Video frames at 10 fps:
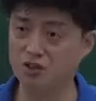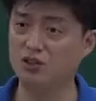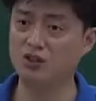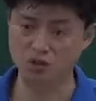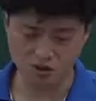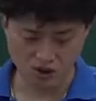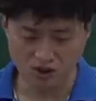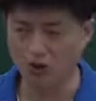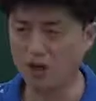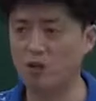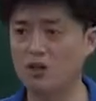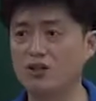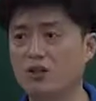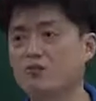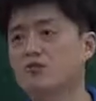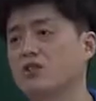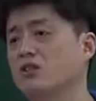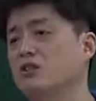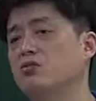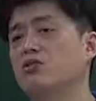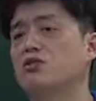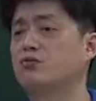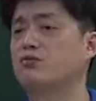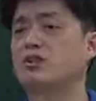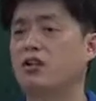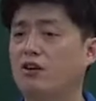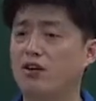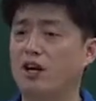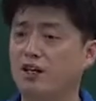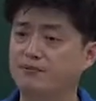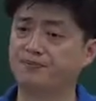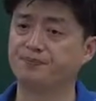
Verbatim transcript: 이런, 이거와 관련된 문제들 을 이제 뒤에서 풀게 될 거야.